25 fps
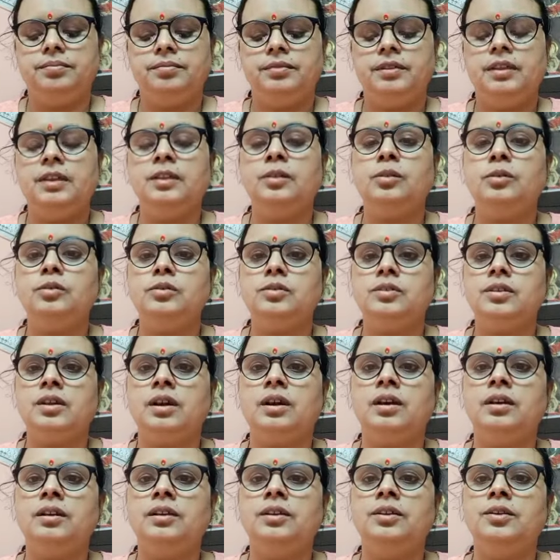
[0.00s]

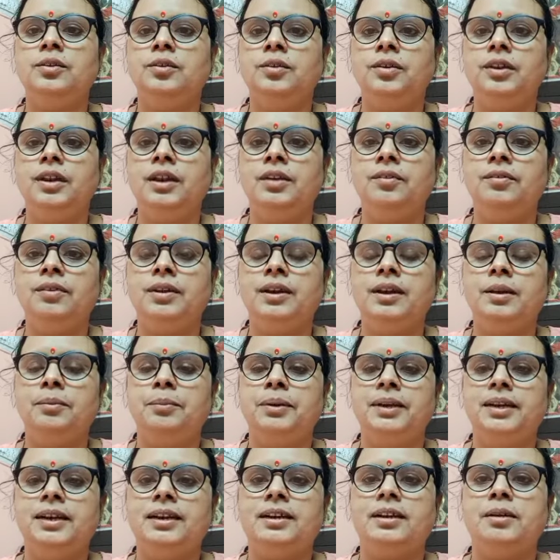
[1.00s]
हिंदुस्तान यूनिलीवर
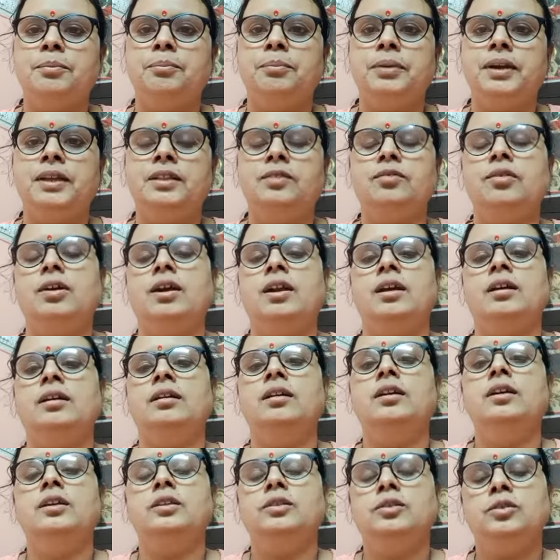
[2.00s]
लिमिटेड कंपनी द्वारा
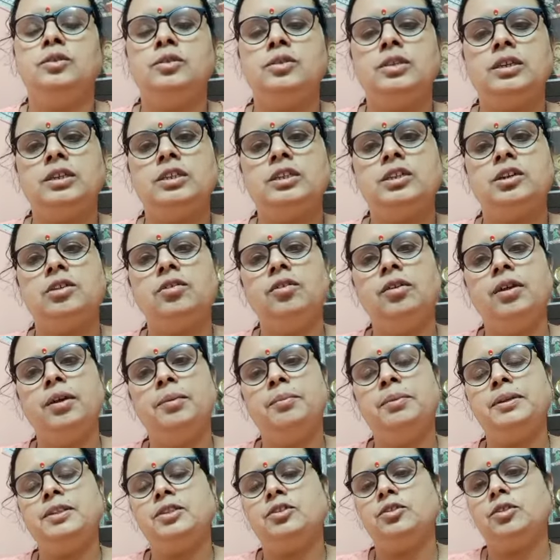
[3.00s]
जो शिक्षकों या
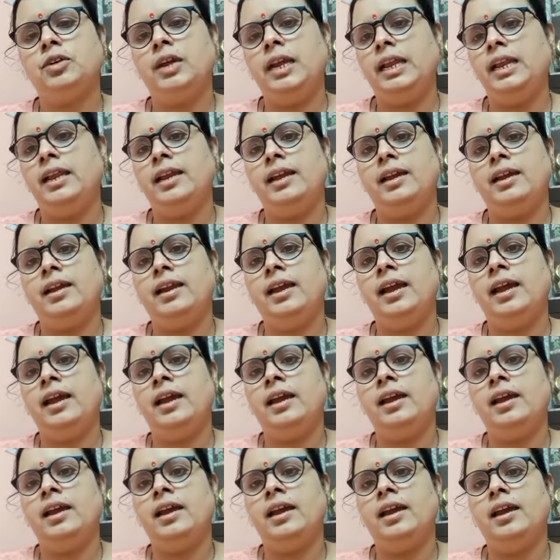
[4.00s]
बच्चों के लिए कराया
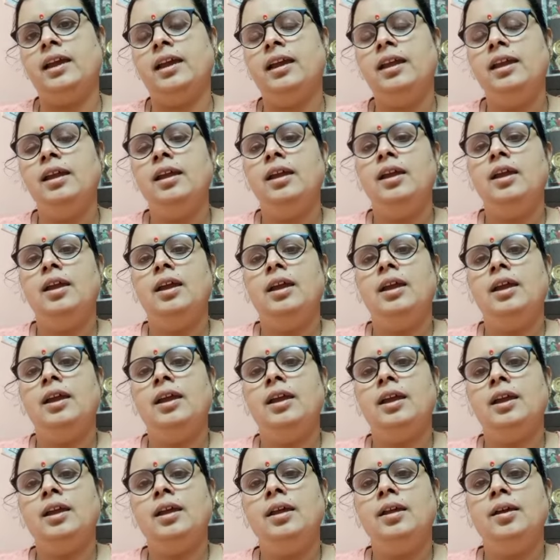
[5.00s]
गया है,
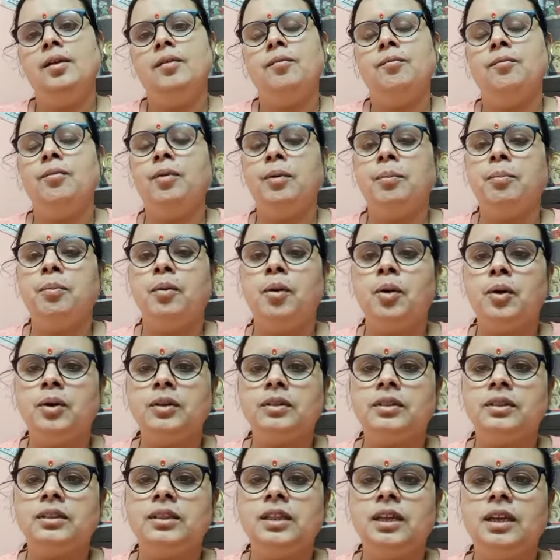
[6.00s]
है वो
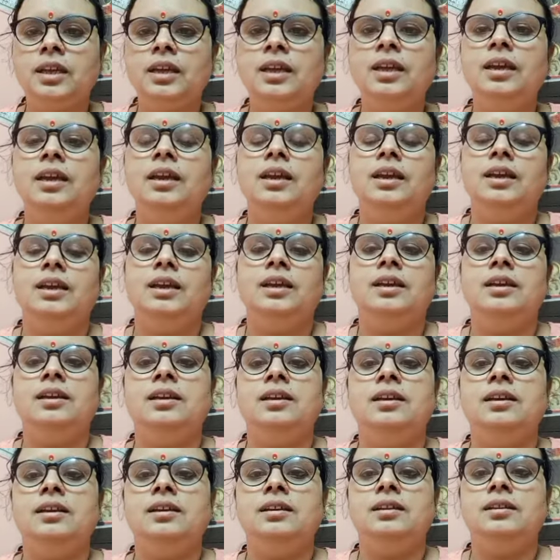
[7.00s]
बहुत ही
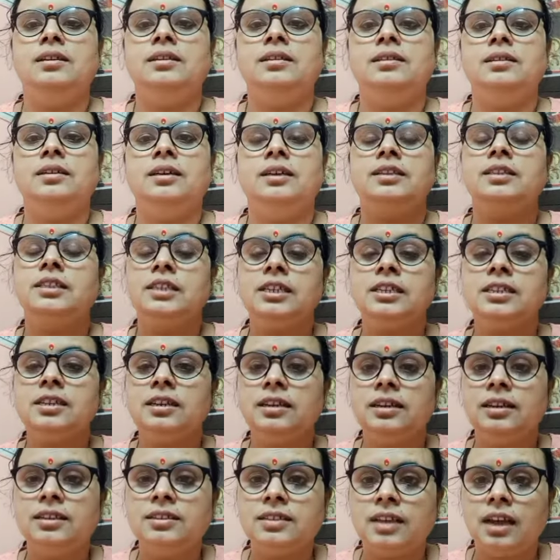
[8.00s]
ए, अच्छे से
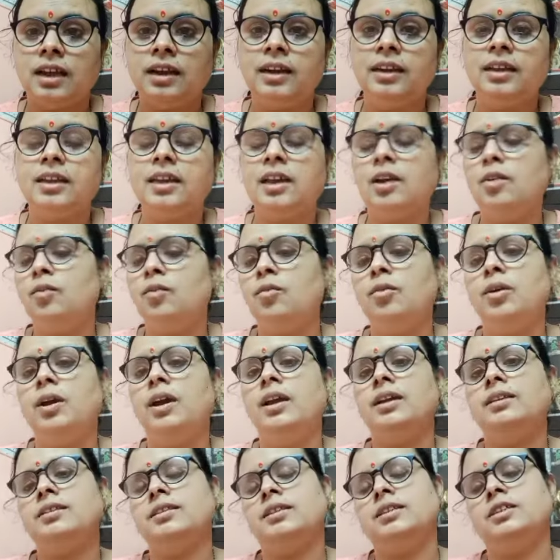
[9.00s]
डिज़ाइन किया हुआ
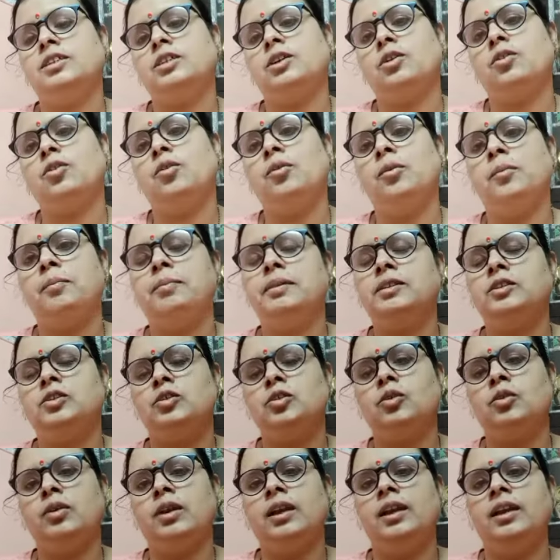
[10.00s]
है शिक्षकों बच्चों
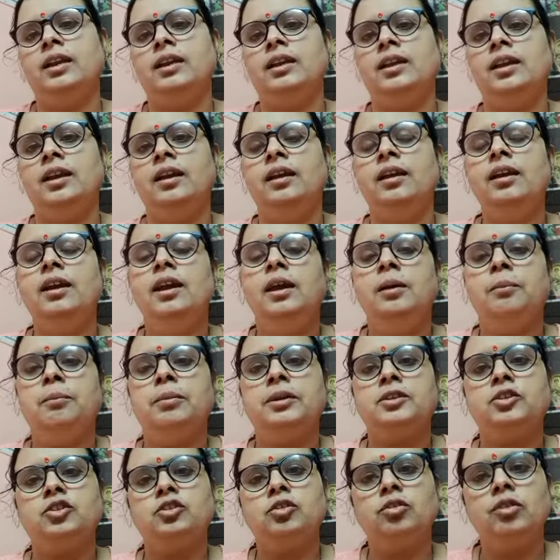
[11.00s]
के लिए
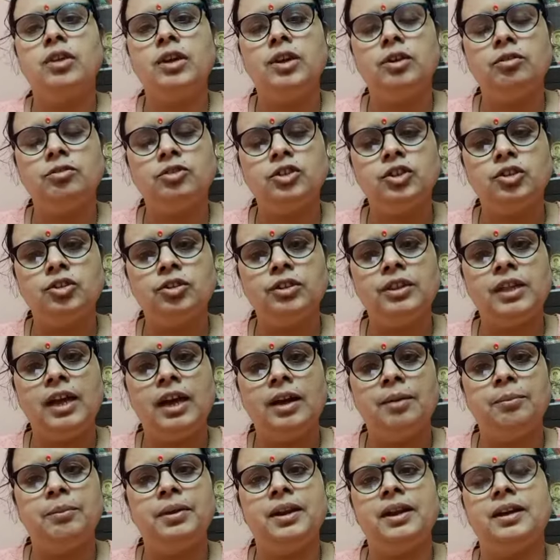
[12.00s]
बच्चों की रुचि को
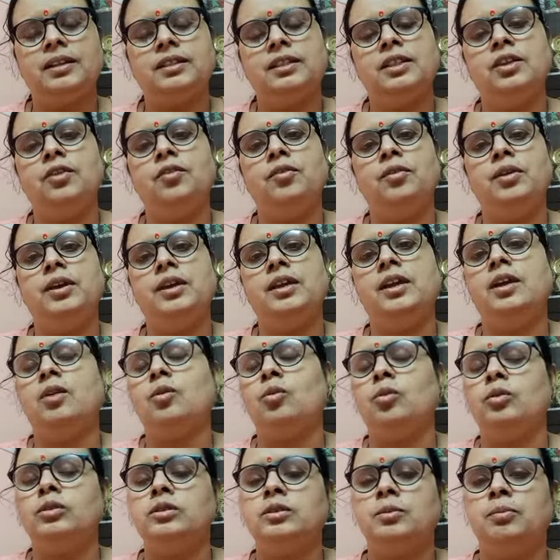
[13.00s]
ध्यान में रखते हुए यह
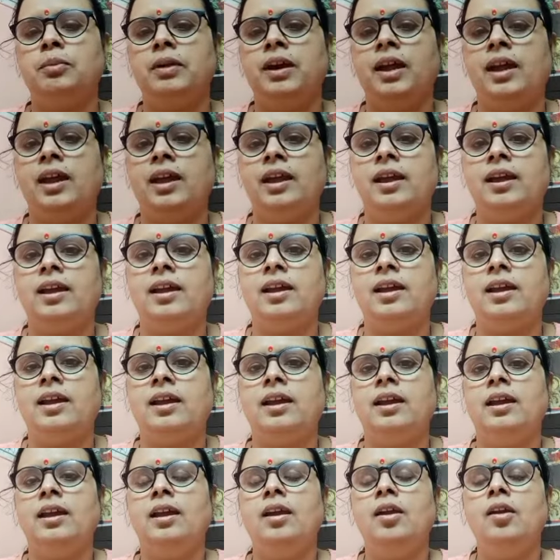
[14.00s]
कोर्स बनाया गया
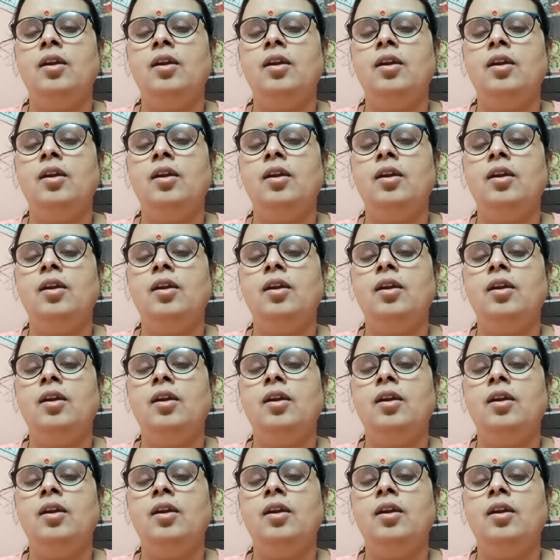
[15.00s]
है